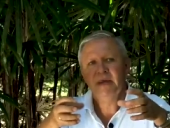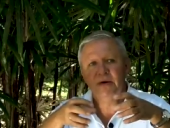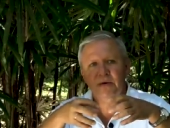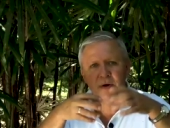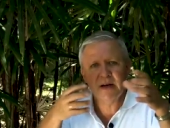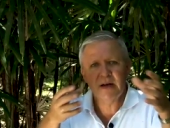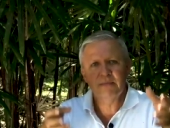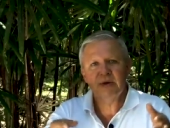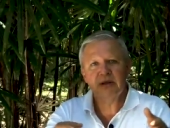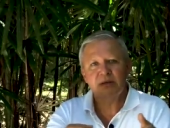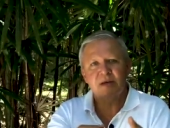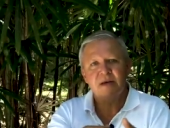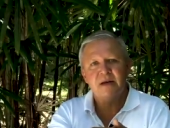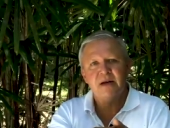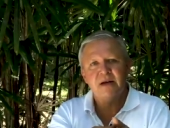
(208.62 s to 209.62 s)
y con el
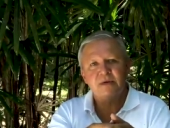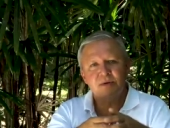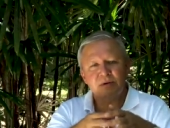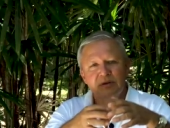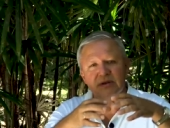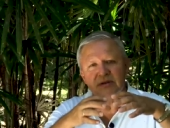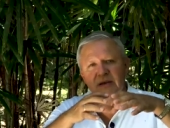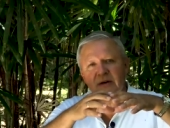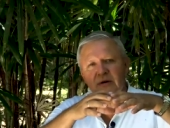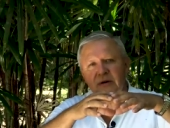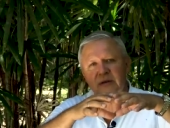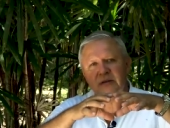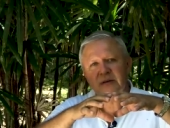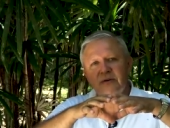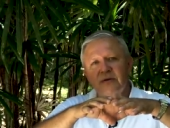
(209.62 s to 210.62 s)
ambiente en general. Entonces
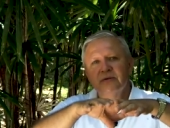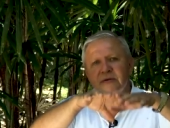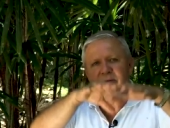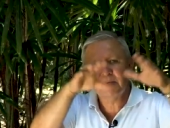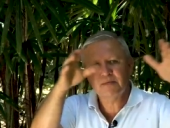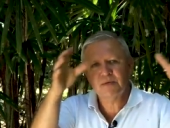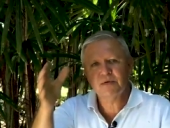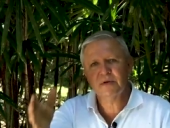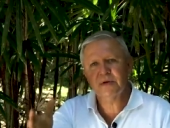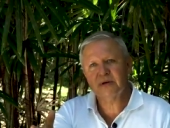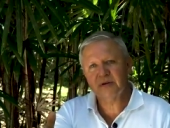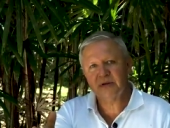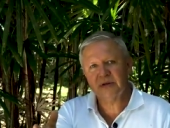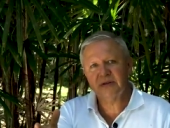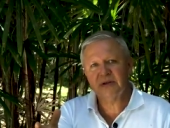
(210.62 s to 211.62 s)
este concepto de
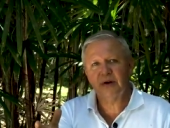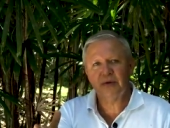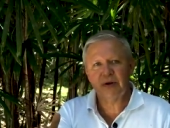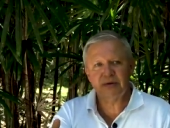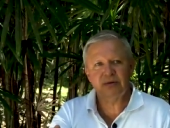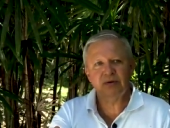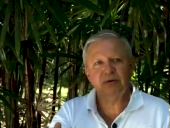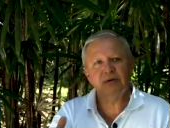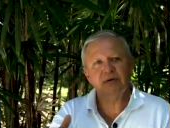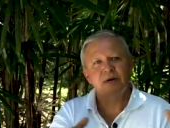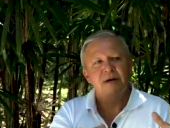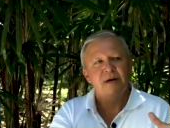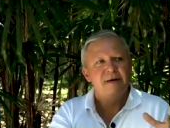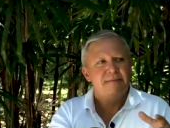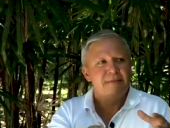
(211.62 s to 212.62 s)
restauración
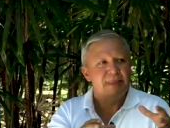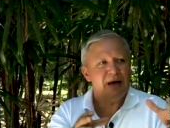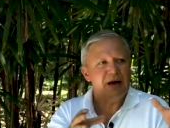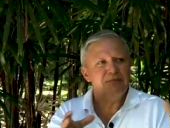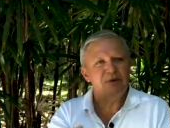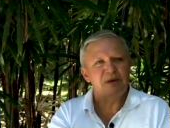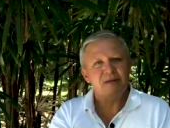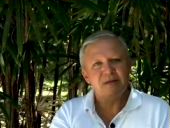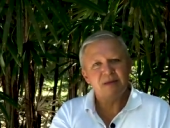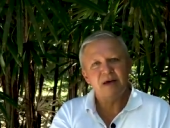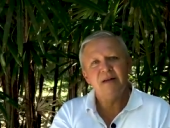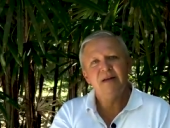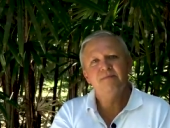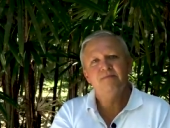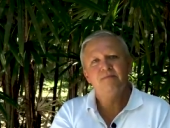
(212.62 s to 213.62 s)

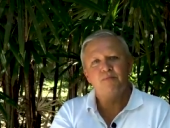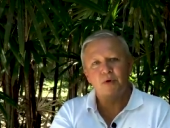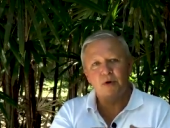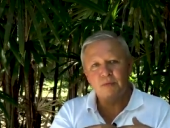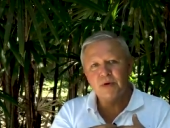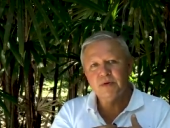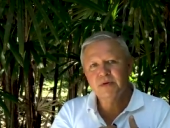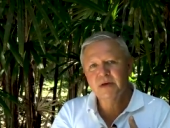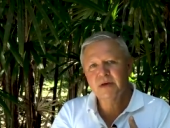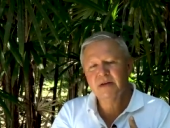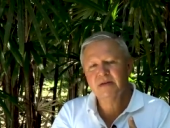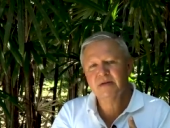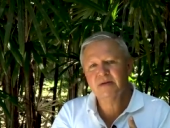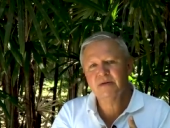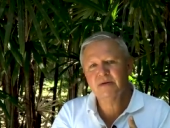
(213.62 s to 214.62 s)
ambiental, por lo menos en el
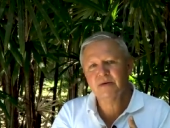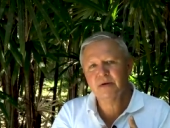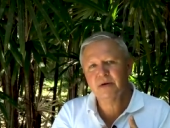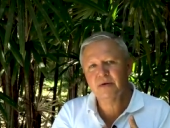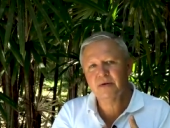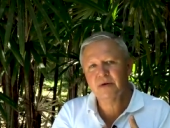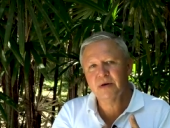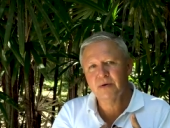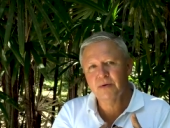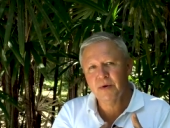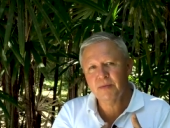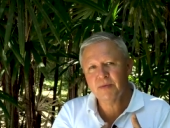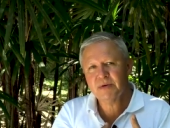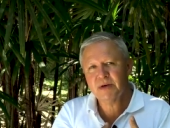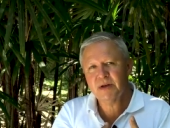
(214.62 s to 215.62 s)
sentido de lo que lo
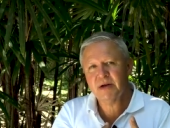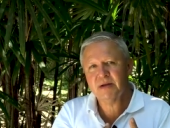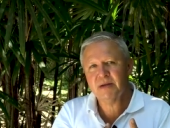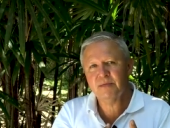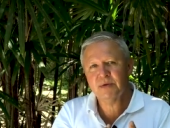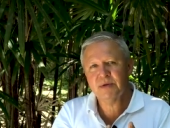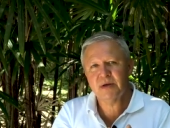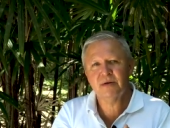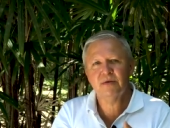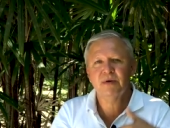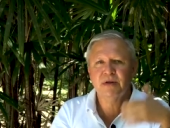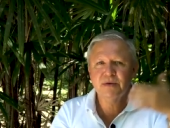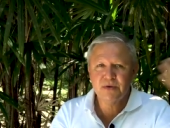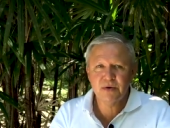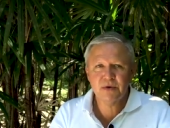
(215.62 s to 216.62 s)
vemos en el Jardín Botánico,
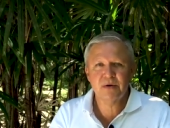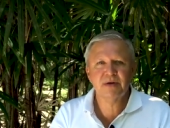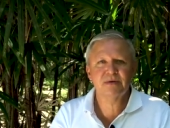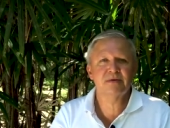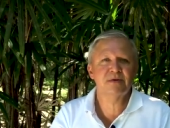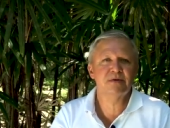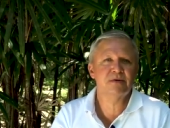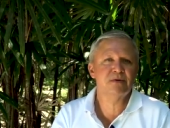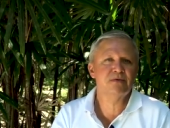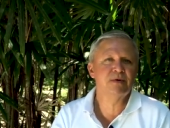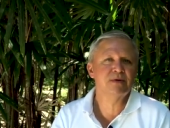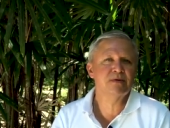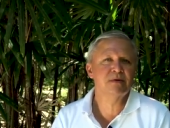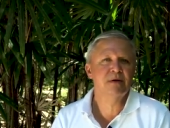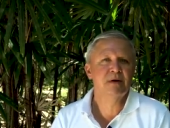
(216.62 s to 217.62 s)
inició con esos señores
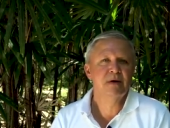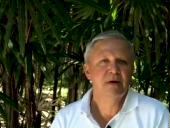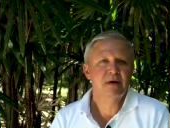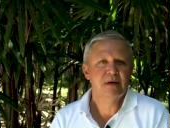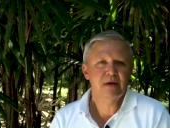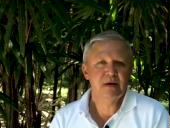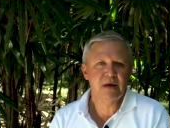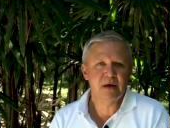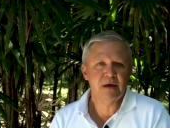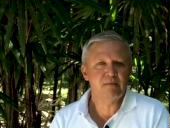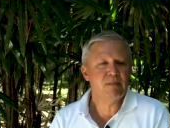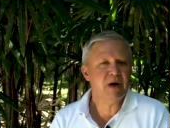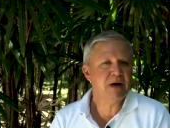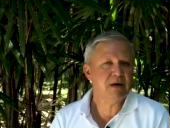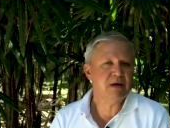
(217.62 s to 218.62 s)
Wilson eh,
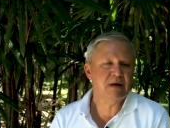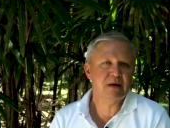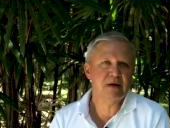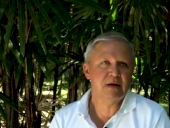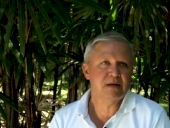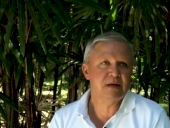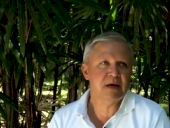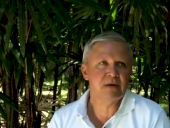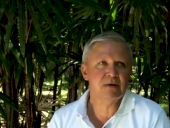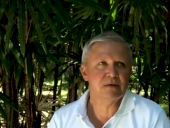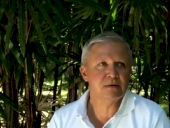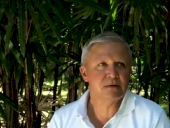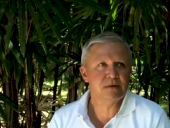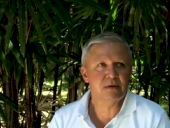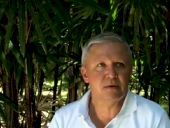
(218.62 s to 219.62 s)
va, allá en,
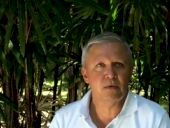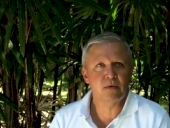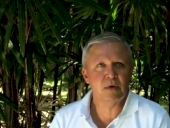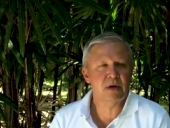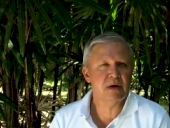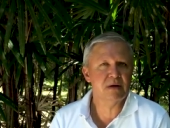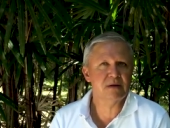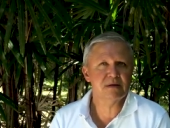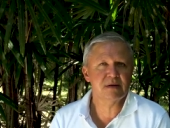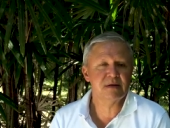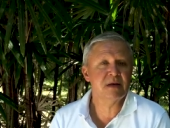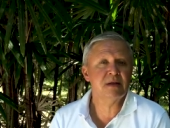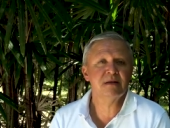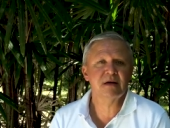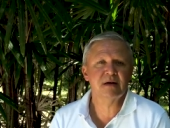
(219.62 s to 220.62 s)
los, en el
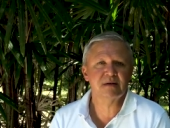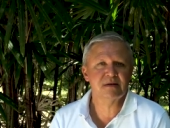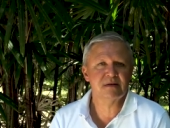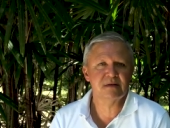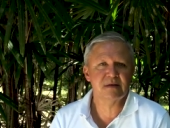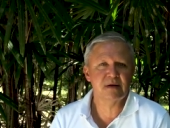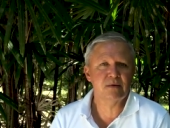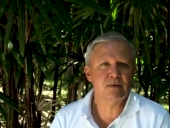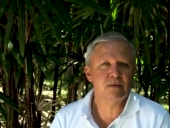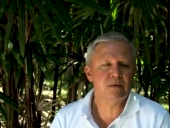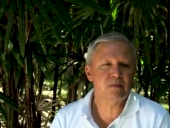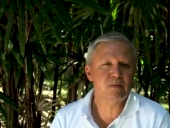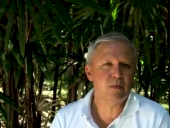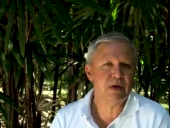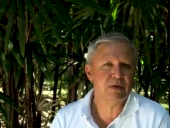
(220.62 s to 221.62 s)
60,
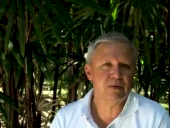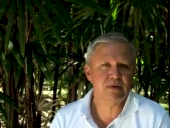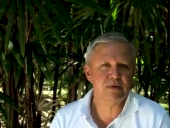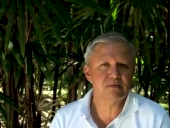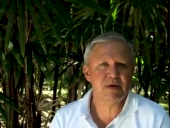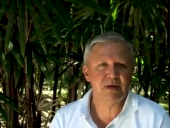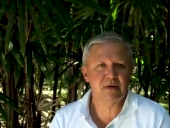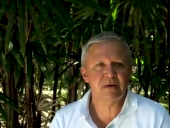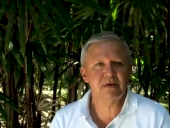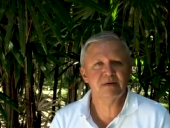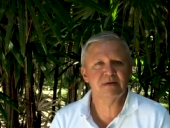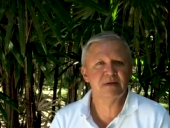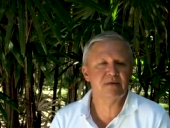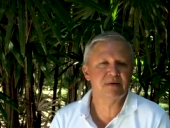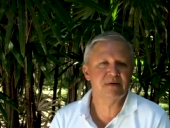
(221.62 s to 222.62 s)
61, cuando ellos vinieron y se
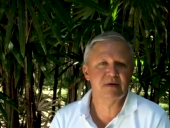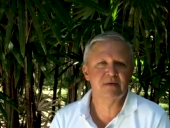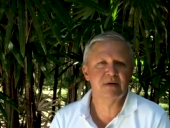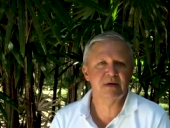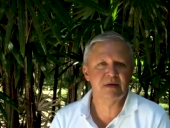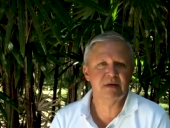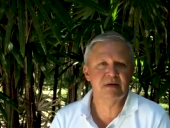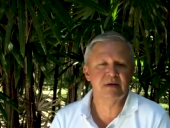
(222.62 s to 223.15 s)
establecieron aquí